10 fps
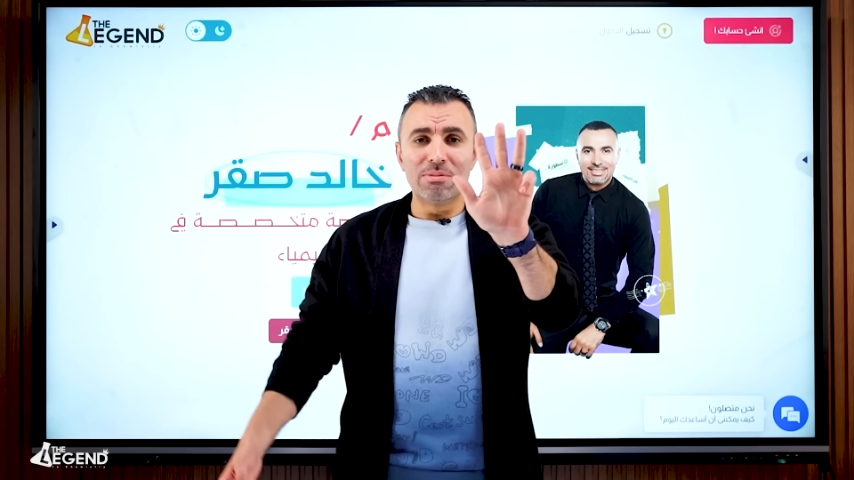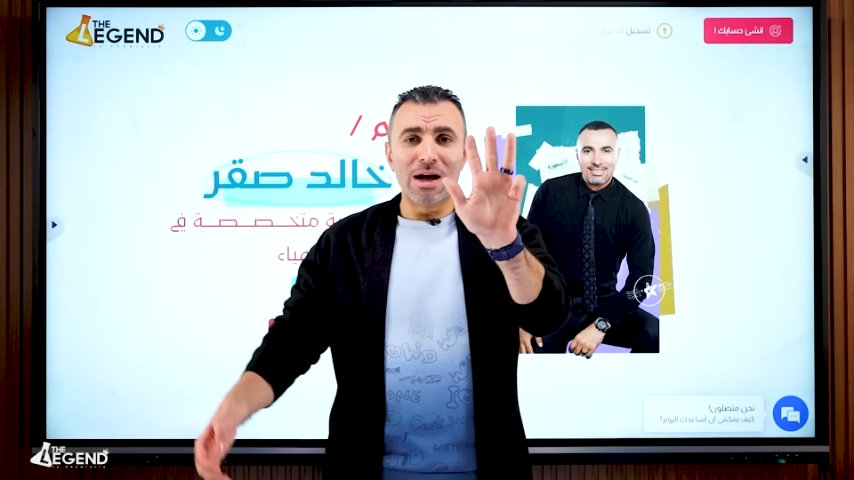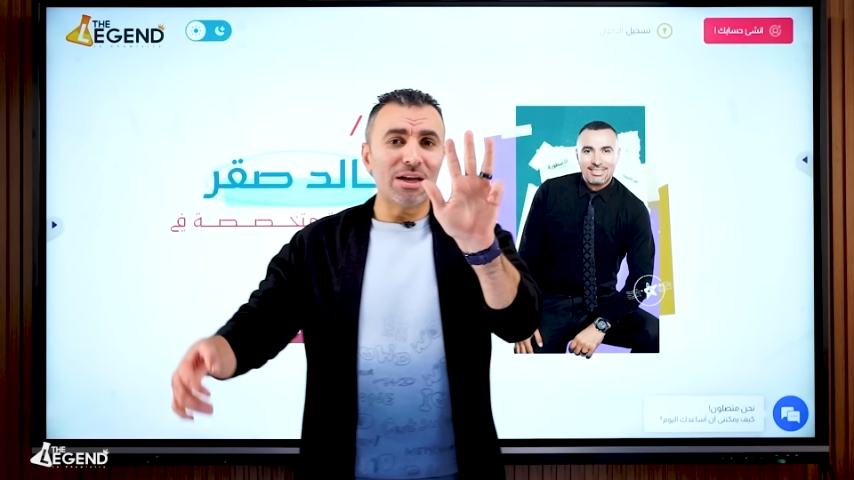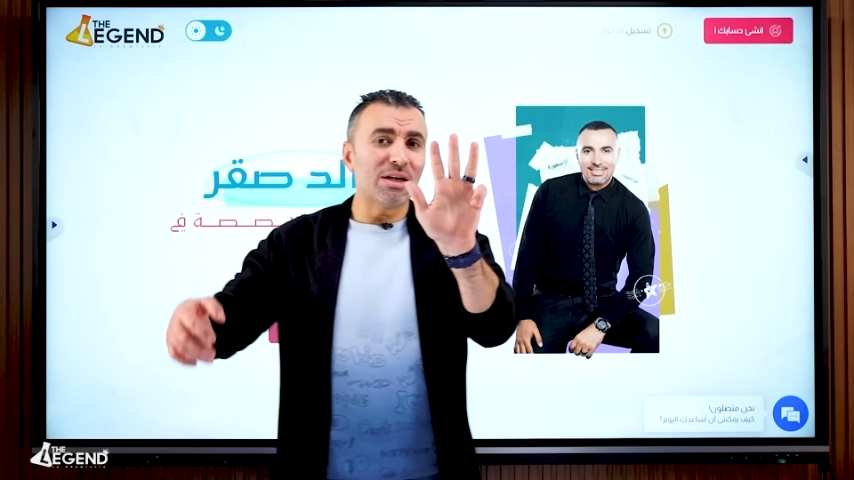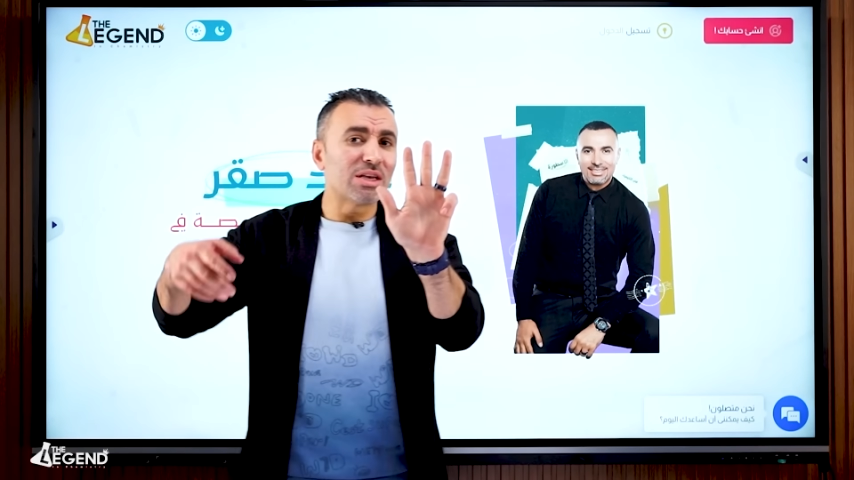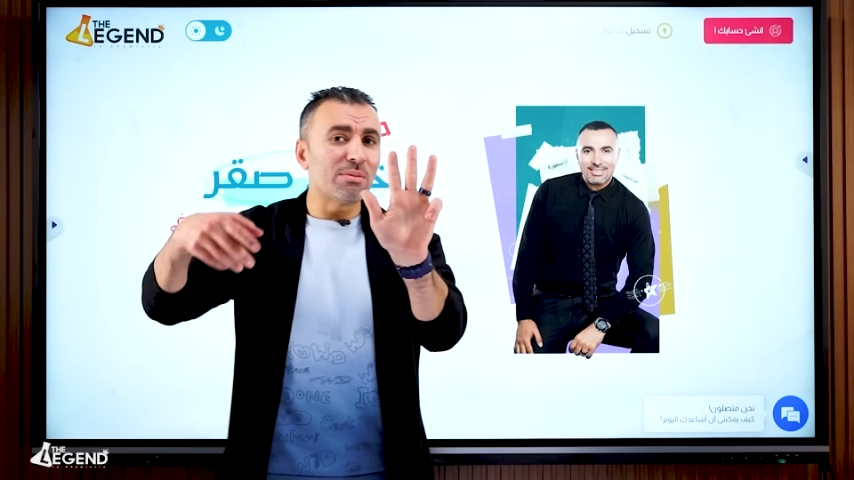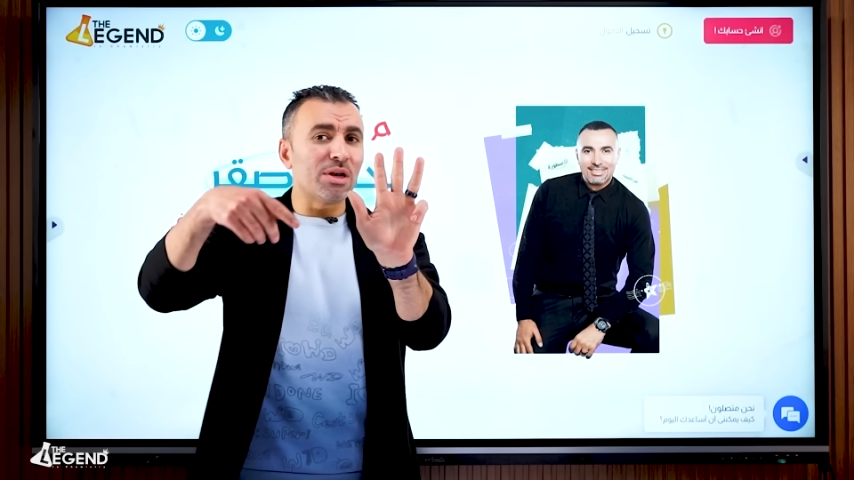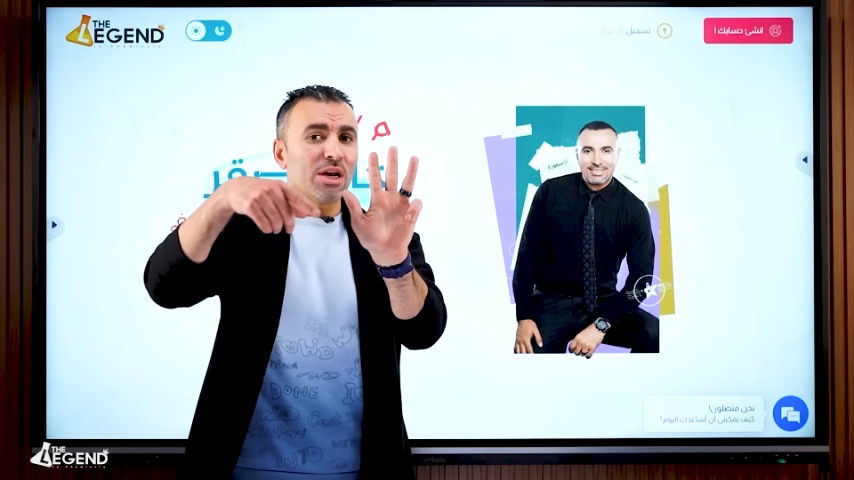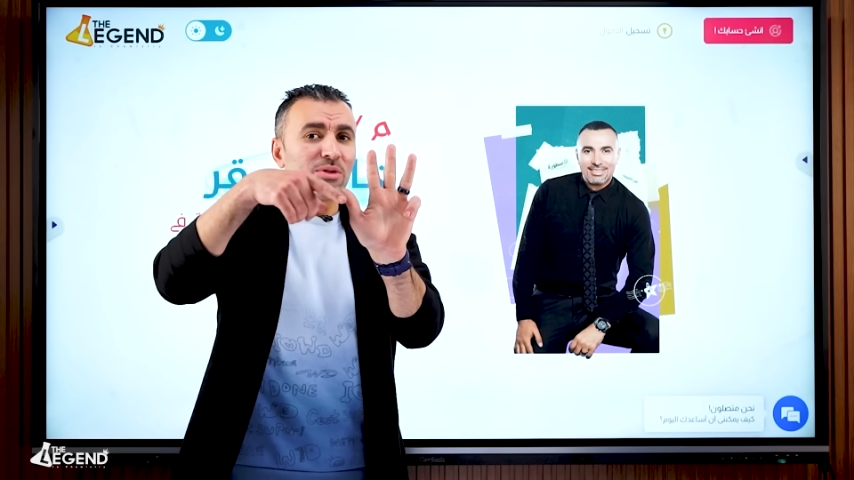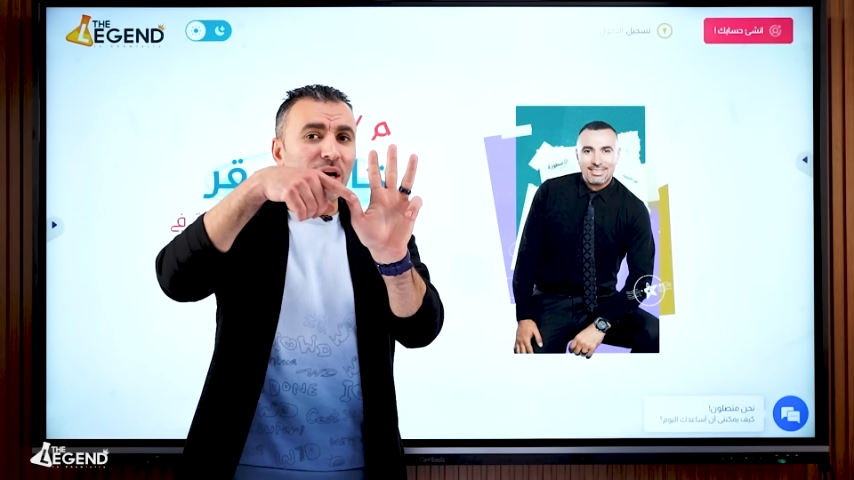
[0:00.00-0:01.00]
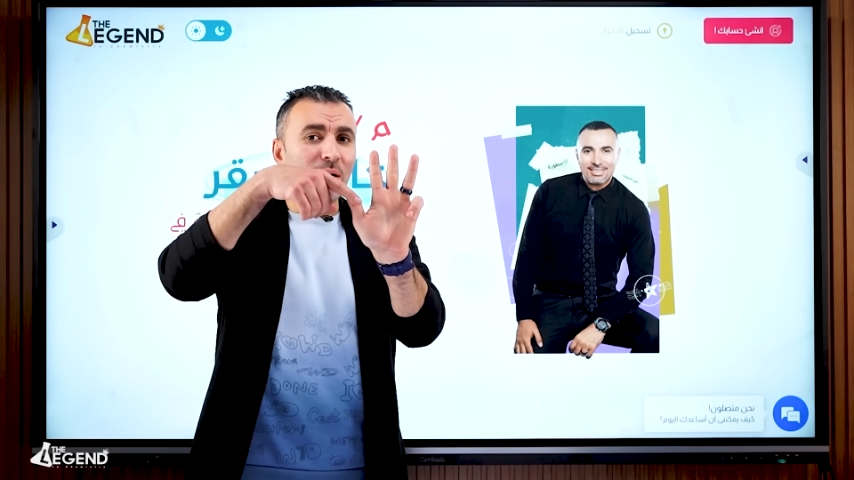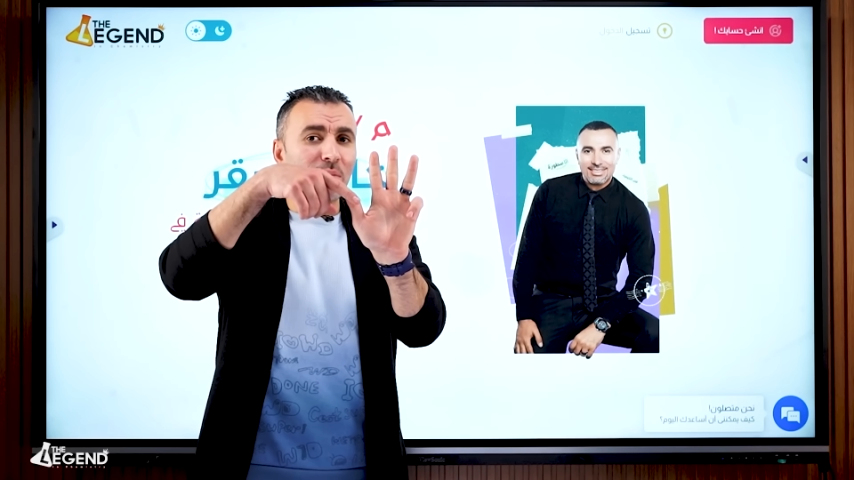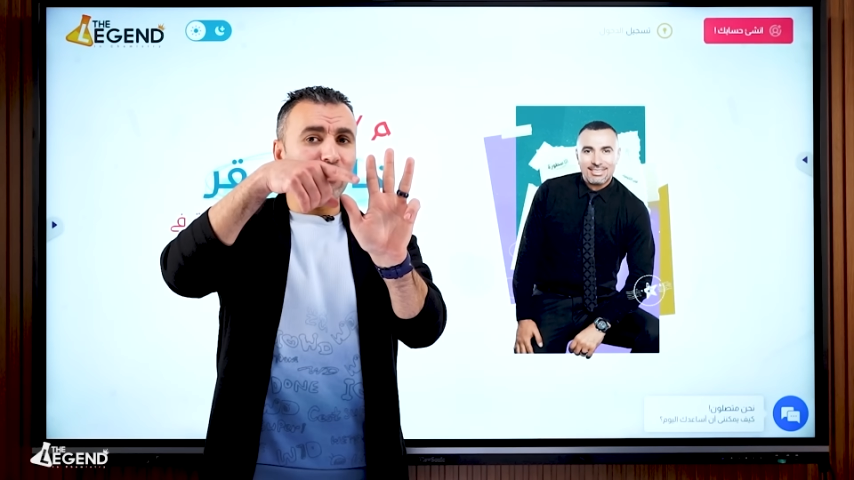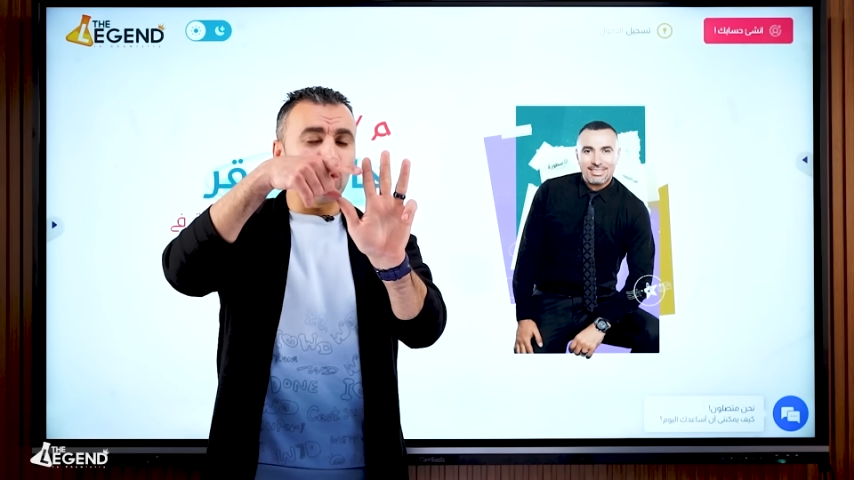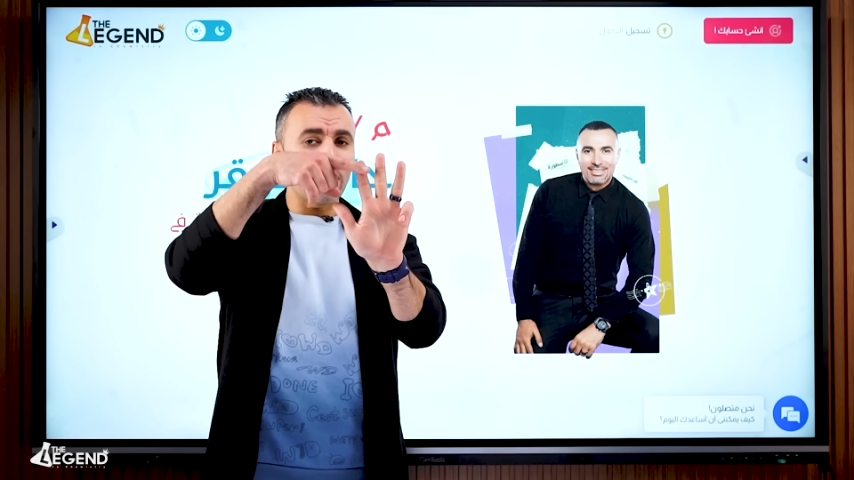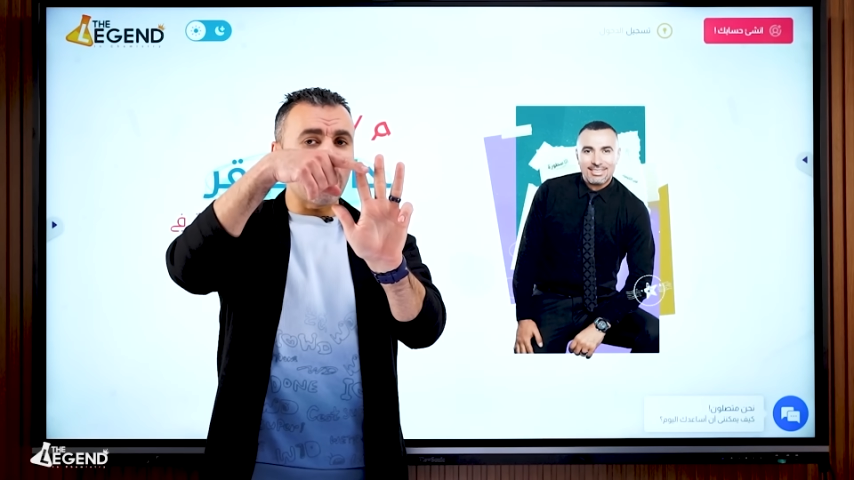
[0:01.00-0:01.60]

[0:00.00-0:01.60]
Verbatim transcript: يبقى احنا سايبين الامتحان مفتوح